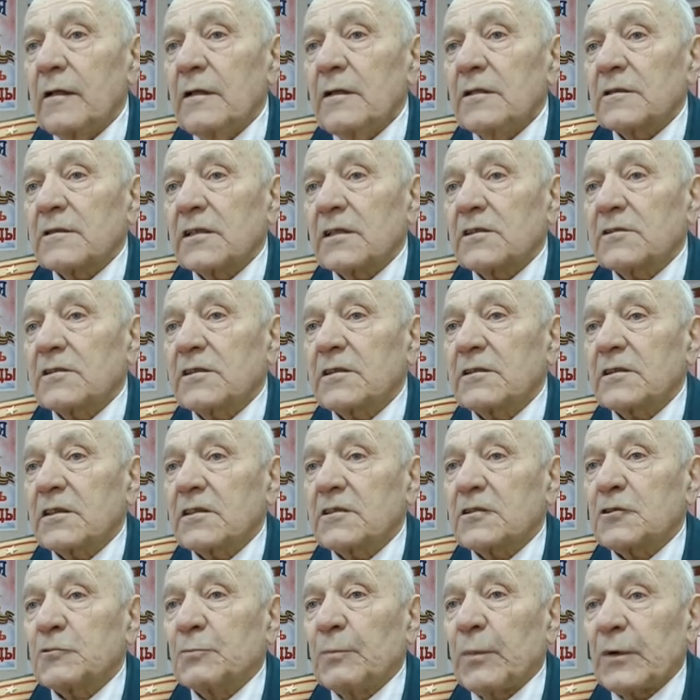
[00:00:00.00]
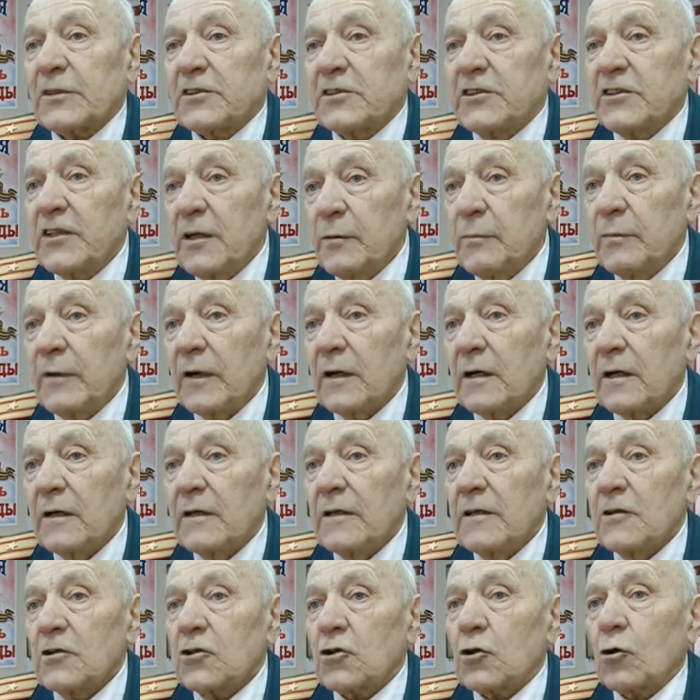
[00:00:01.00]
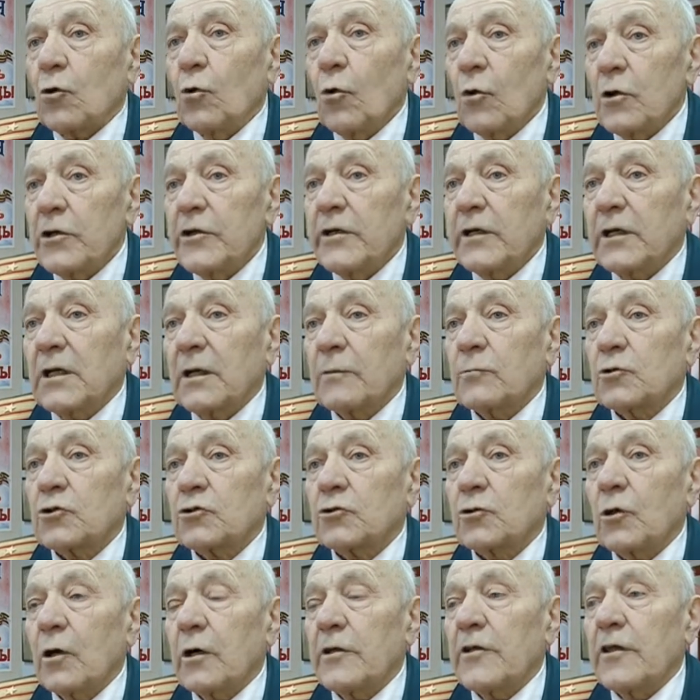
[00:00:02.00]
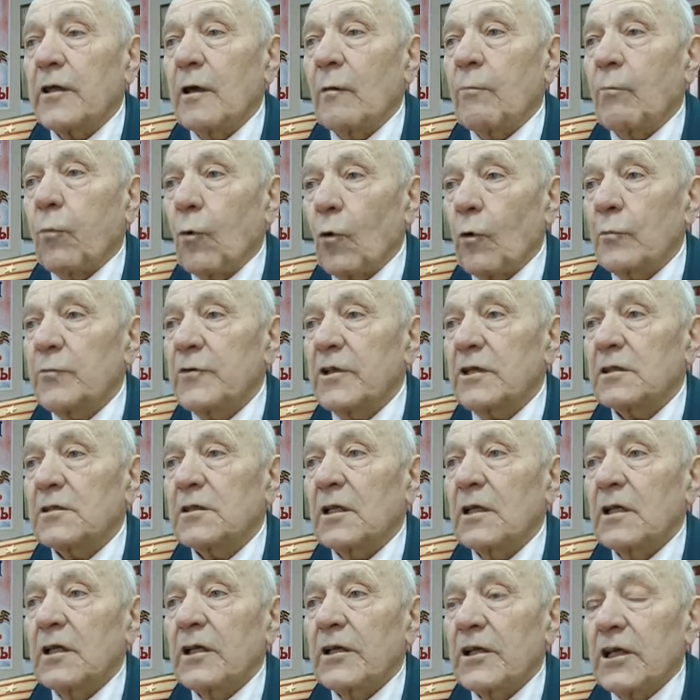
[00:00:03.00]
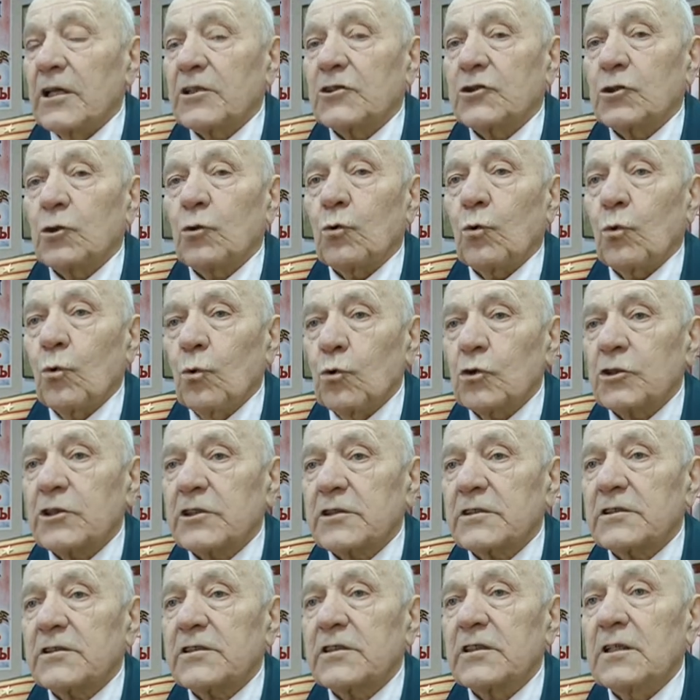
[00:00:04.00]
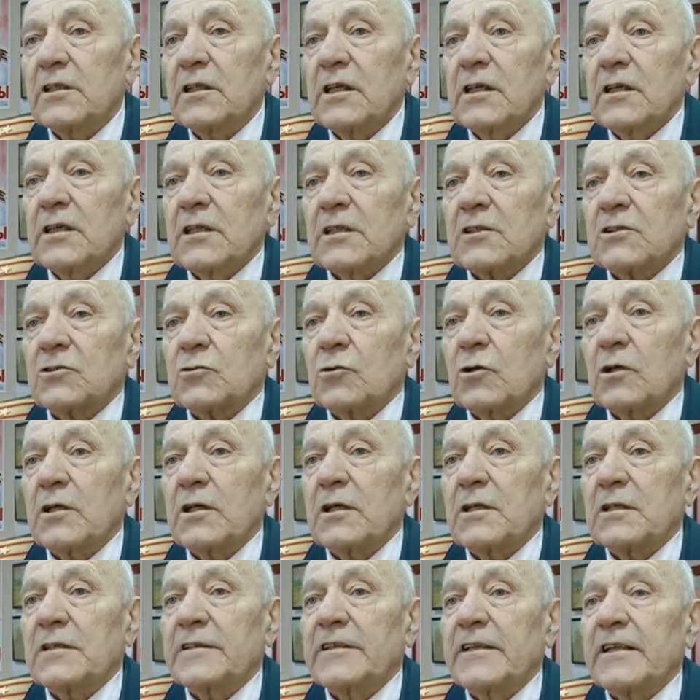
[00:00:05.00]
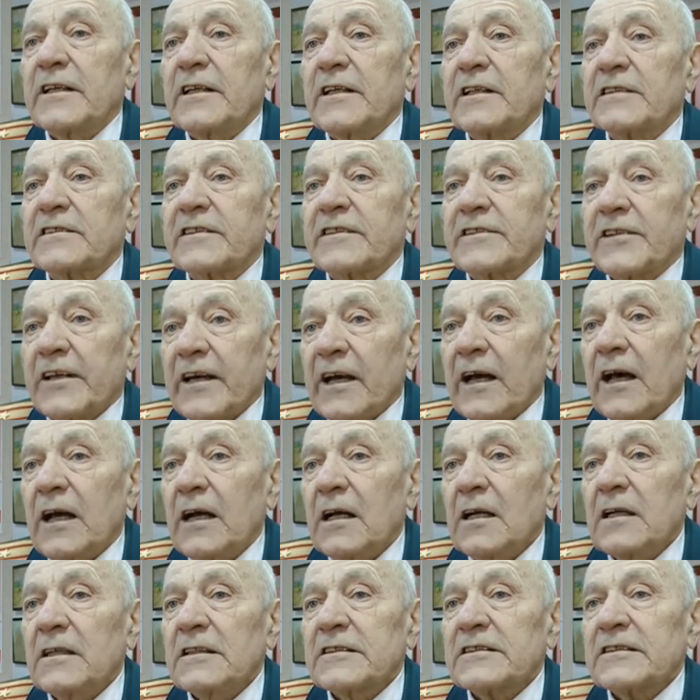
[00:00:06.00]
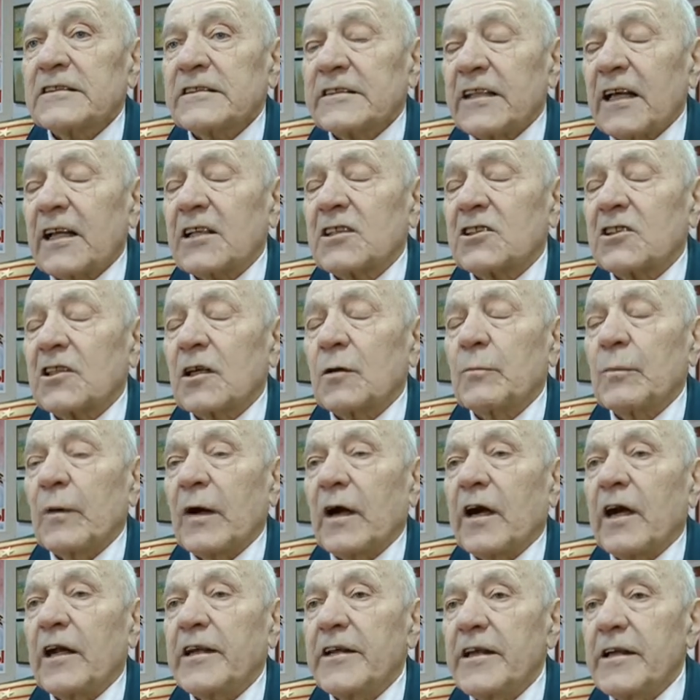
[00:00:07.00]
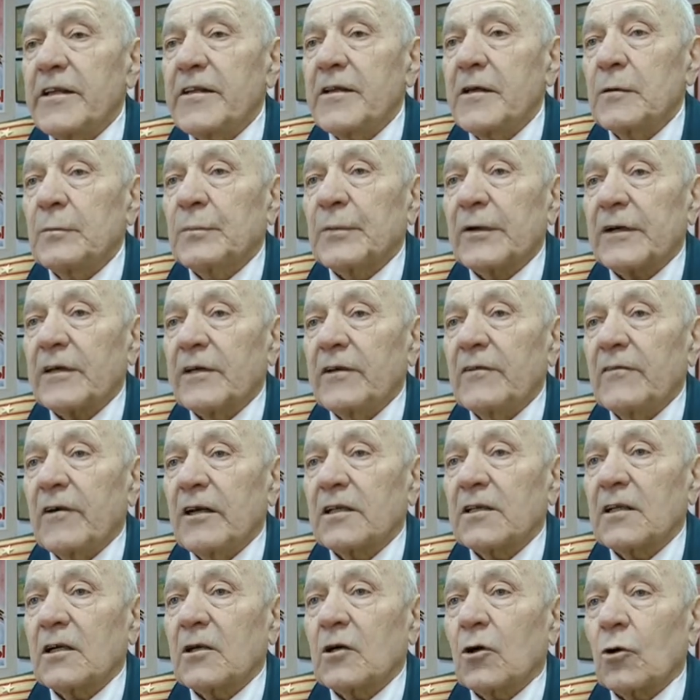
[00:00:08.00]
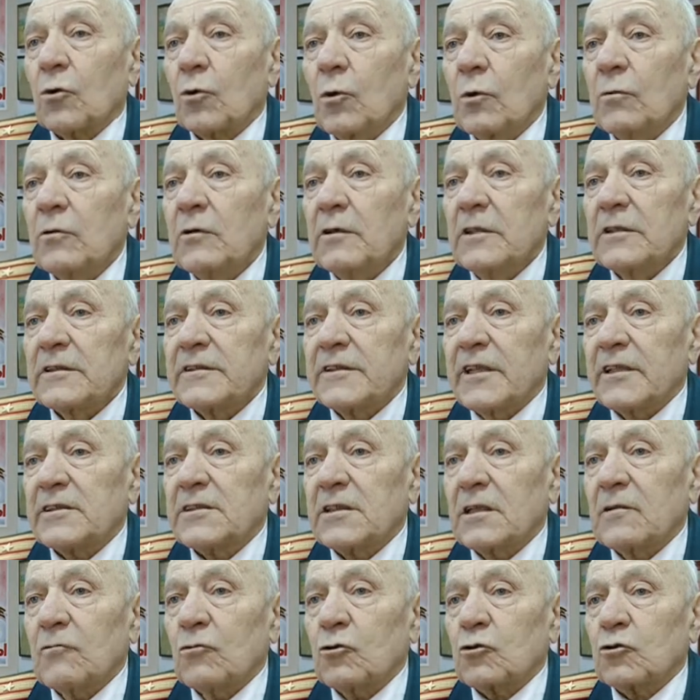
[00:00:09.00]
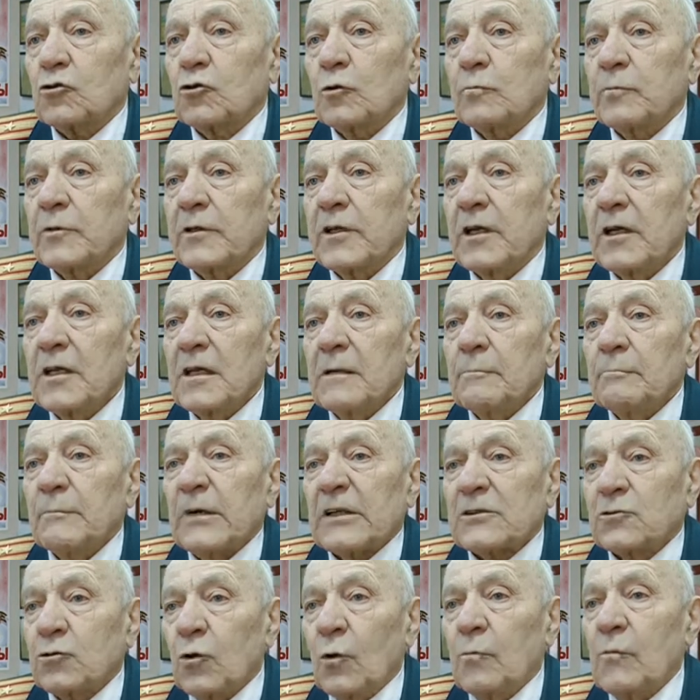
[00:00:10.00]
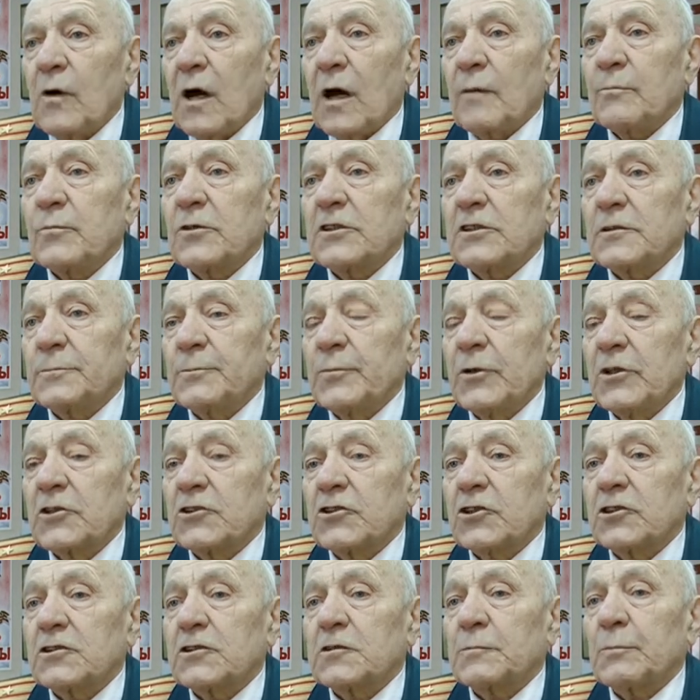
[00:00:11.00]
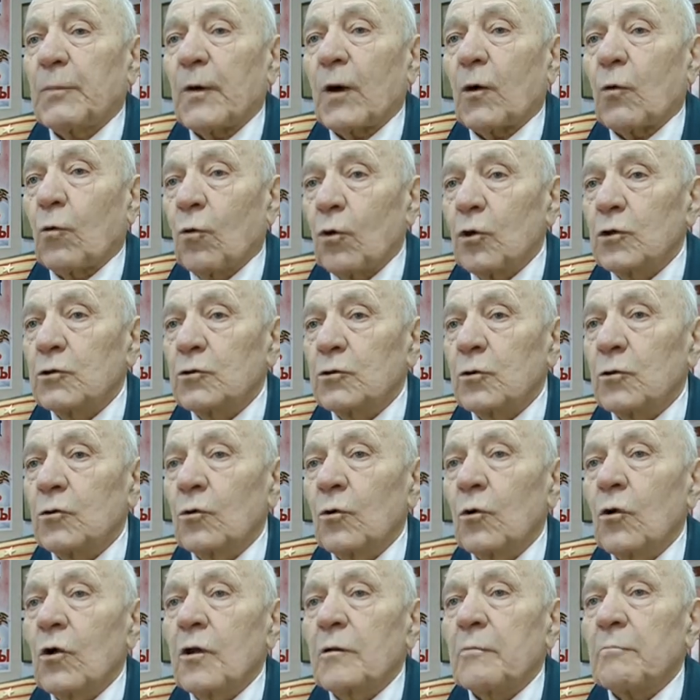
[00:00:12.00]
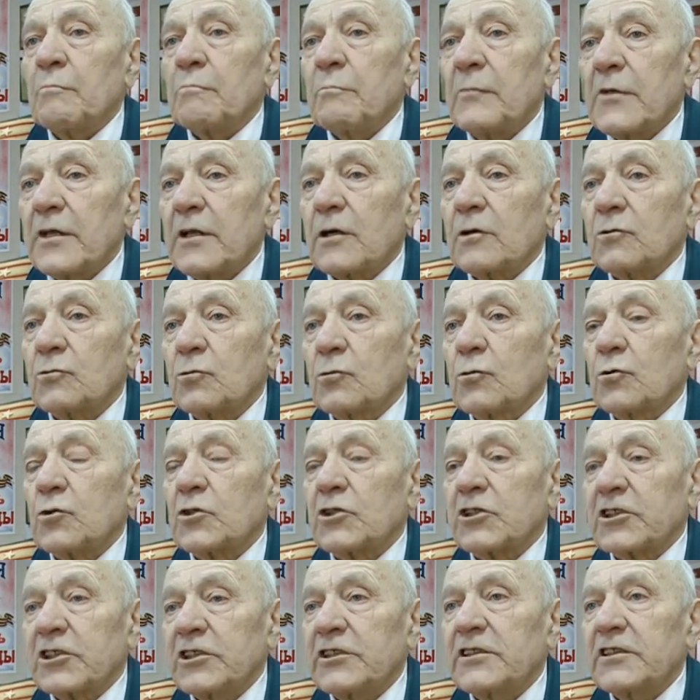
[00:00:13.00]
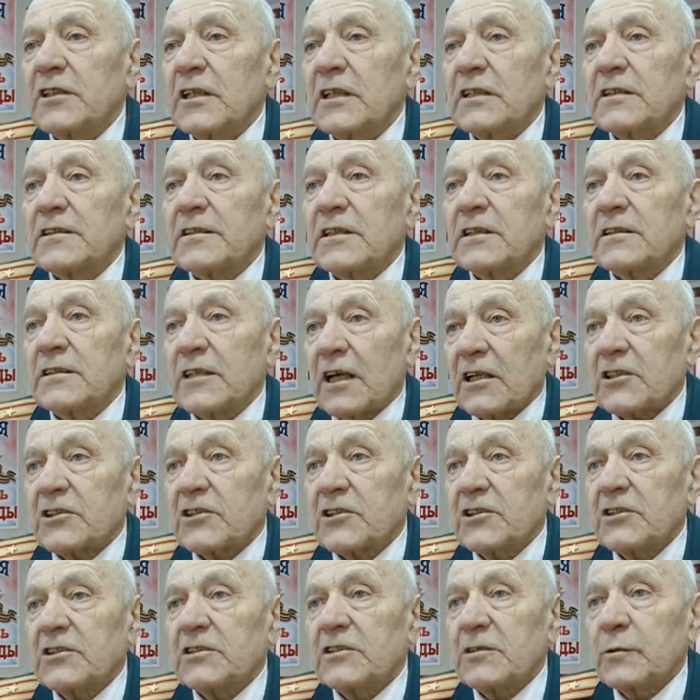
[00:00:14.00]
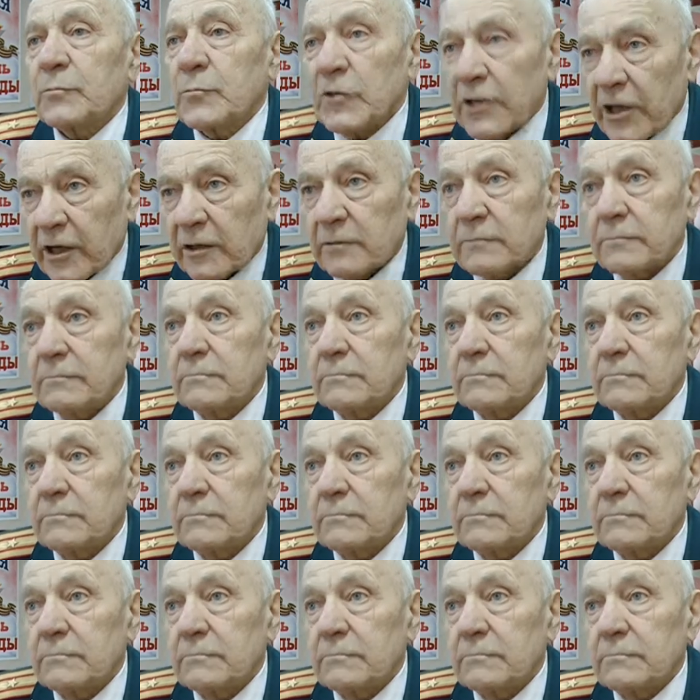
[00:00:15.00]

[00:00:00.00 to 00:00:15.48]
Так сказать, спасибо школьникам, что они помнят эти ужасы, что не зря старшее поколение проливало кровь для того, чтобы потом обеспечить спокойную, мирную жизнь на нашей земле.